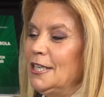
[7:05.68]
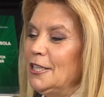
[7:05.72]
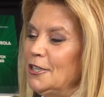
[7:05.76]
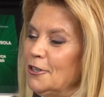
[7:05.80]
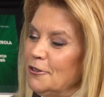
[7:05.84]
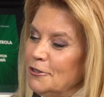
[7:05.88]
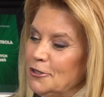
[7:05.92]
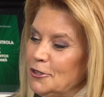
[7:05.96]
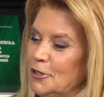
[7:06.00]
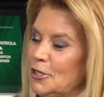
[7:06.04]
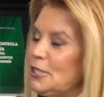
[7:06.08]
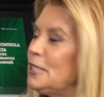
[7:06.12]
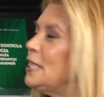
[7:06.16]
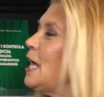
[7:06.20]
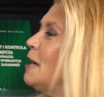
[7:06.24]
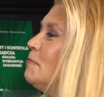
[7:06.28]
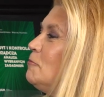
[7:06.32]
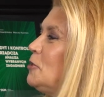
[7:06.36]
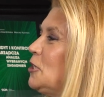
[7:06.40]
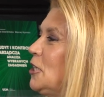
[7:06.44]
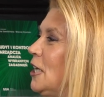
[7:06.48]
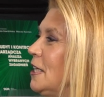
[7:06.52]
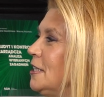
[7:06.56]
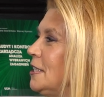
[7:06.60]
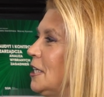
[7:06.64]
No, zostałam
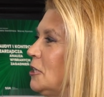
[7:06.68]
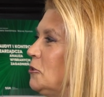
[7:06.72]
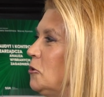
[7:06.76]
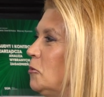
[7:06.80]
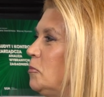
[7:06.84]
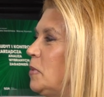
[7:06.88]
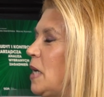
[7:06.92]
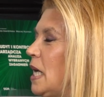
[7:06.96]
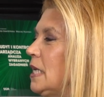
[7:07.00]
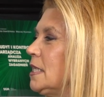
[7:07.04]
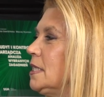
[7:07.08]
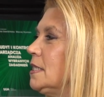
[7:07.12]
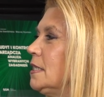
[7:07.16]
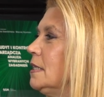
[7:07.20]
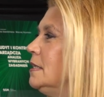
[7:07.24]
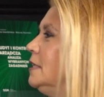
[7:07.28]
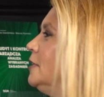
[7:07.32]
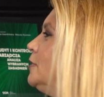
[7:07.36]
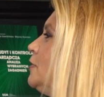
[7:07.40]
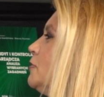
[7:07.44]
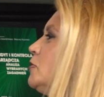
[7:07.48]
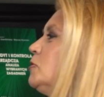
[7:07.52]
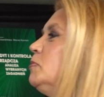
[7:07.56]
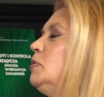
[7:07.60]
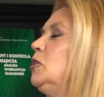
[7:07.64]
przyjęta do pracy i
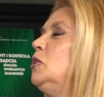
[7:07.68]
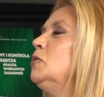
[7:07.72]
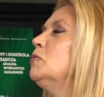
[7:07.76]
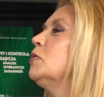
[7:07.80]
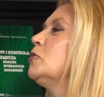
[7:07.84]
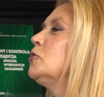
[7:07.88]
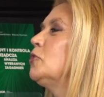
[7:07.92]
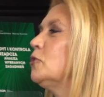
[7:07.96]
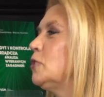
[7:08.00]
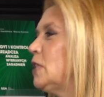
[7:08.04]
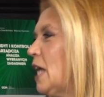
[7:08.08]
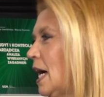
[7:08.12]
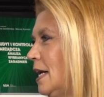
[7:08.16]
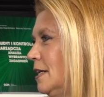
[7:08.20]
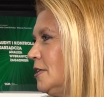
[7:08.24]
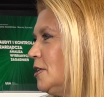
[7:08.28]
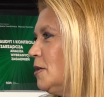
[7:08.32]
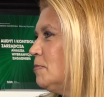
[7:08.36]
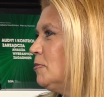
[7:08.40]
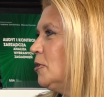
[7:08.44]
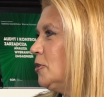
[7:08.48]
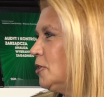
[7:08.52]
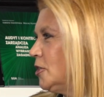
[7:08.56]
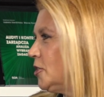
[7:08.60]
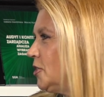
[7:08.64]
to zmieniło
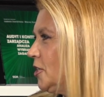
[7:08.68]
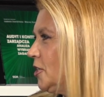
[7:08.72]
totalnie moje